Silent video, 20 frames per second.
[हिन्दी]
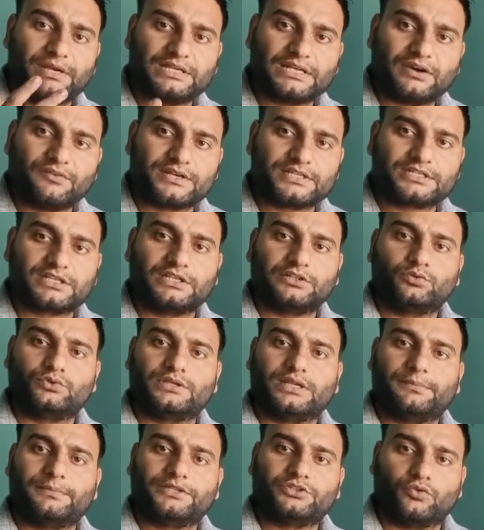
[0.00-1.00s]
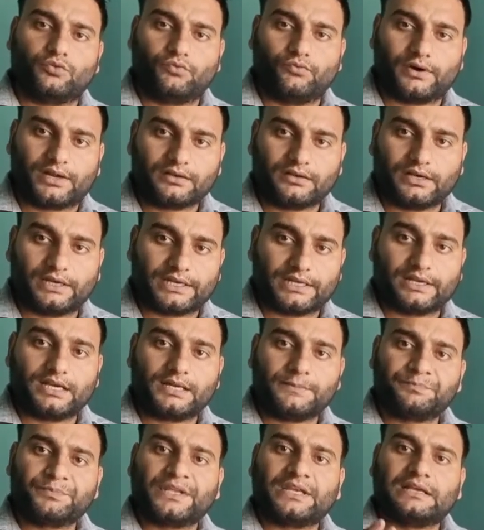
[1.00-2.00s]
मेटावर्स की दुनिया में जो वर्क
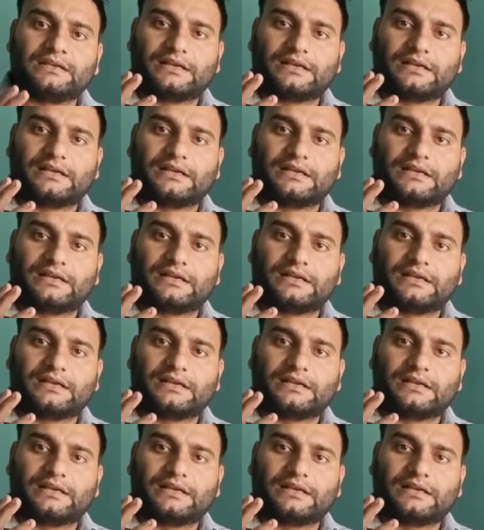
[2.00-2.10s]
करेगा